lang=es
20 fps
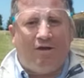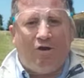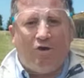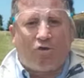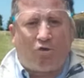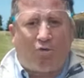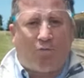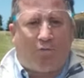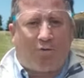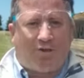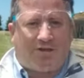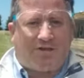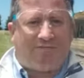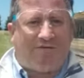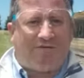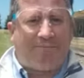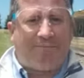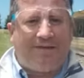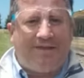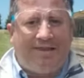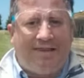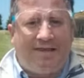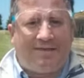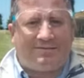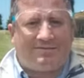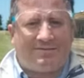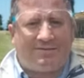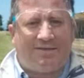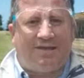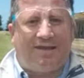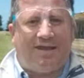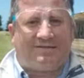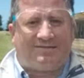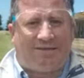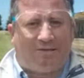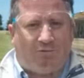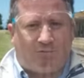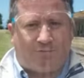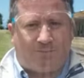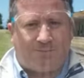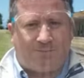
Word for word: como nuestras familias y la salud.